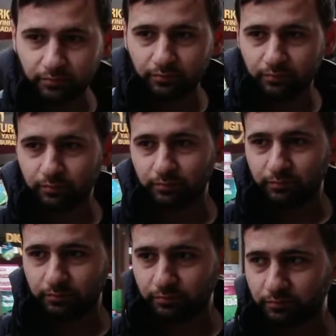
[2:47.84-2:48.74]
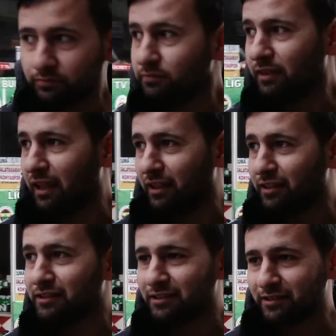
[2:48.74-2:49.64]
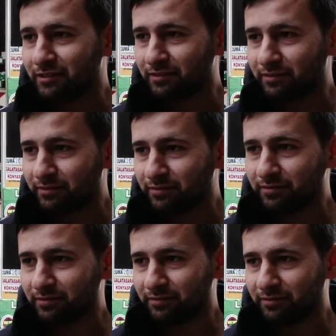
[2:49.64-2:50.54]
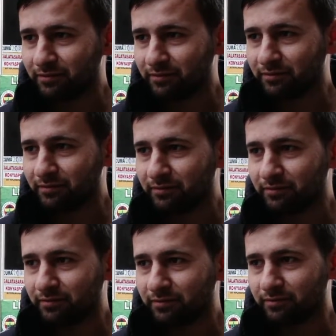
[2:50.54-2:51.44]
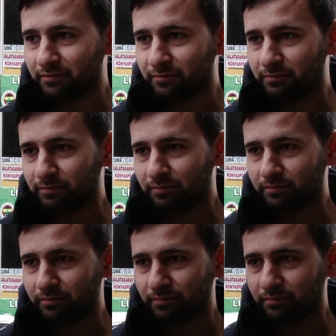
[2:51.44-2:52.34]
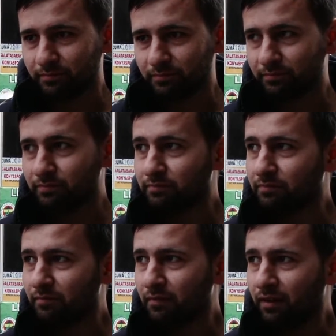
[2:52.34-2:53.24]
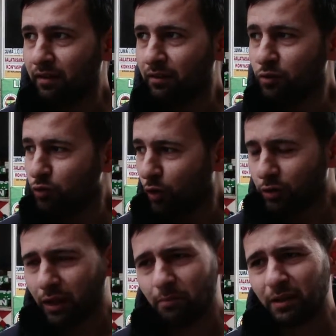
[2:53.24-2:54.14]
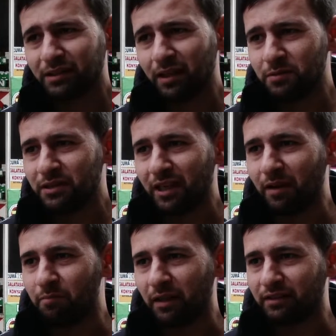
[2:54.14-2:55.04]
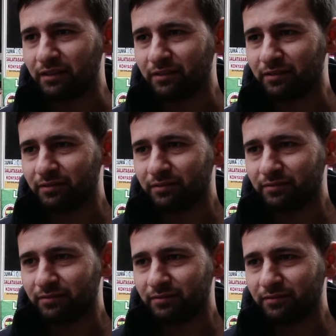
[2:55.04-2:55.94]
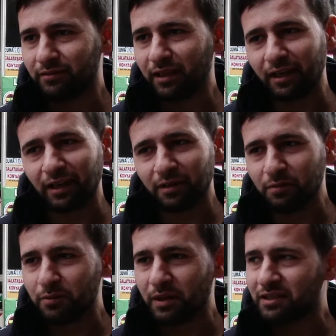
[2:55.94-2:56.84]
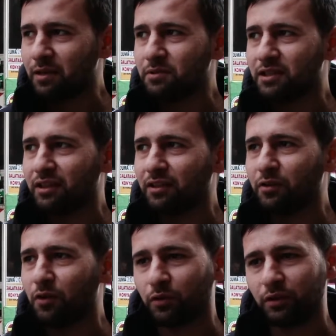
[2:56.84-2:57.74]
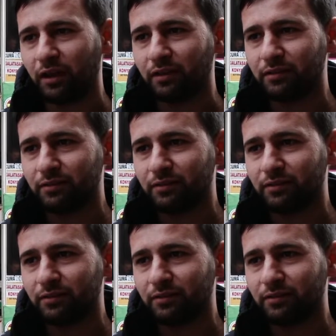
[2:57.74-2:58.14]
İkiz'den memnun musunuz? Değiliz. İlçeye neler yaptı Başkan İkiz? Yoldan başka bir şey yapmadı. Herhangi bir başka bir şey de yok yani.